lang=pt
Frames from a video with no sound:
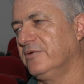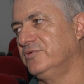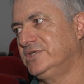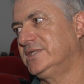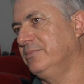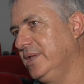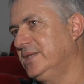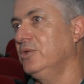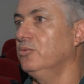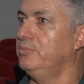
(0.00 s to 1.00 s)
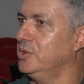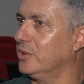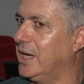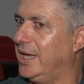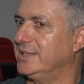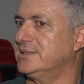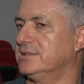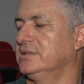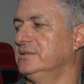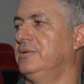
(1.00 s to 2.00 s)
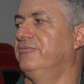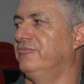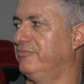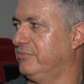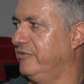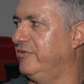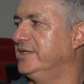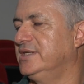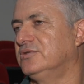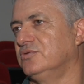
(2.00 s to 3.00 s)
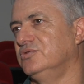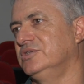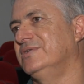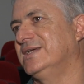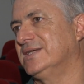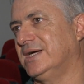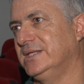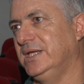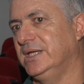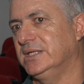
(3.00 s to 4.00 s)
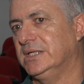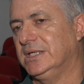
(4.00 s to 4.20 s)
você também tem o biogás que, que vai ser introduzido nessa cadeia